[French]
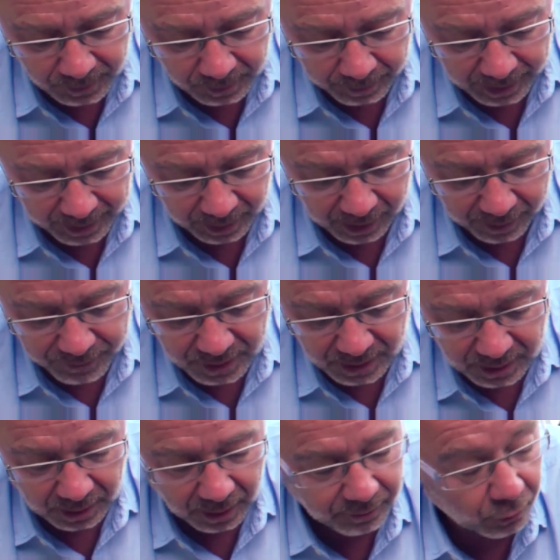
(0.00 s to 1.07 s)
Bah, les rêves, ça
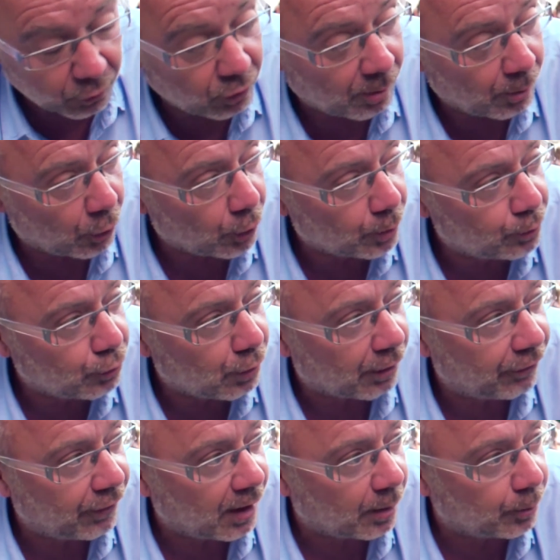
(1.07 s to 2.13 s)
serait éventuellement de pouvoir
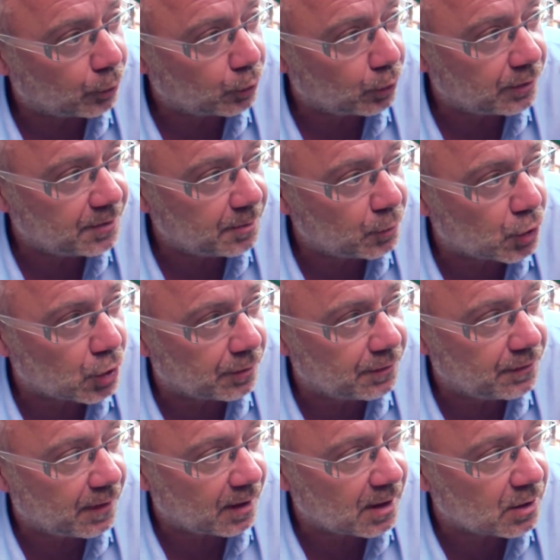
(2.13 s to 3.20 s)
faire un peu tous les films que j'ai envie
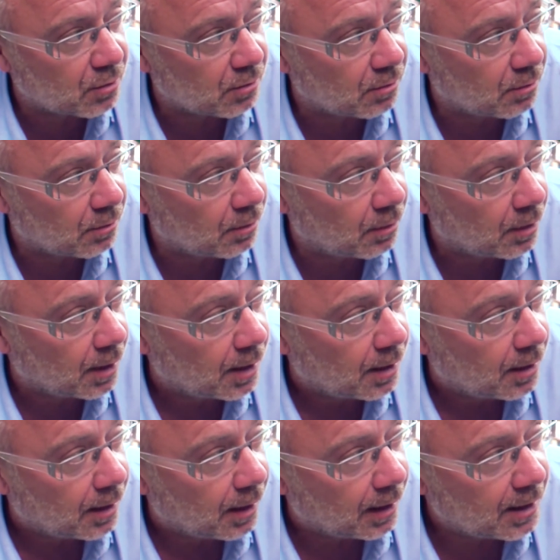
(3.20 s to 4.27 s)
de faire qui sont
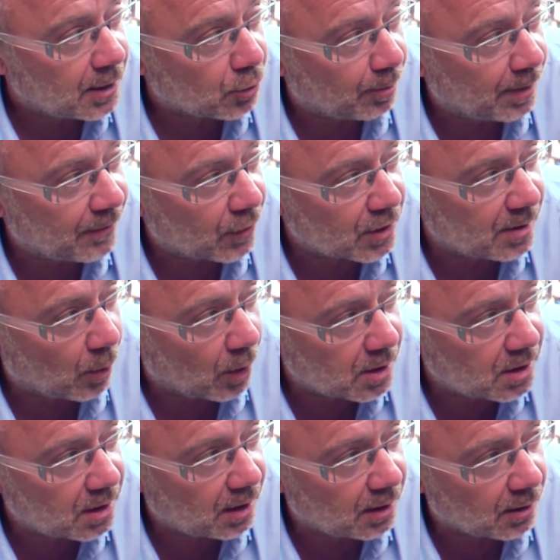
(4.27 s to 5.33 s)
qui sont pas forcément
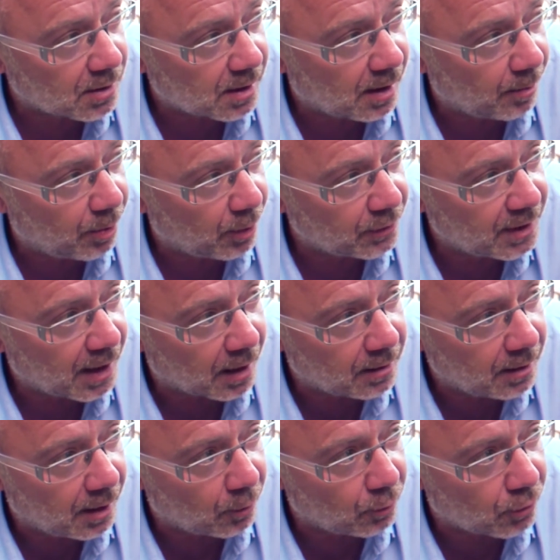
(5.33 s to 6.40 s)
inscrits dans un plan de
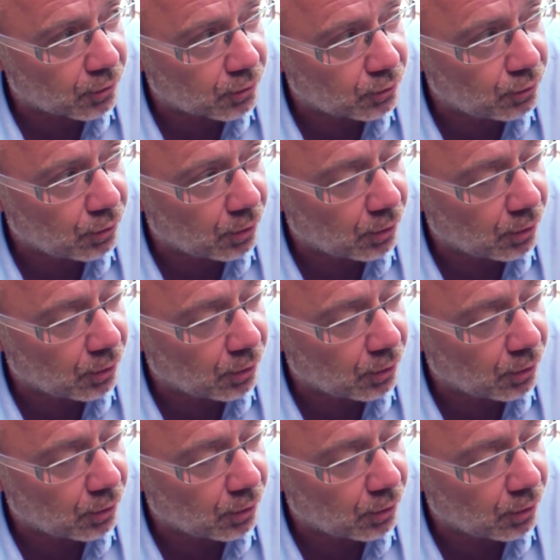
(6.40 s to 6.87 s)
carrière ou dans une,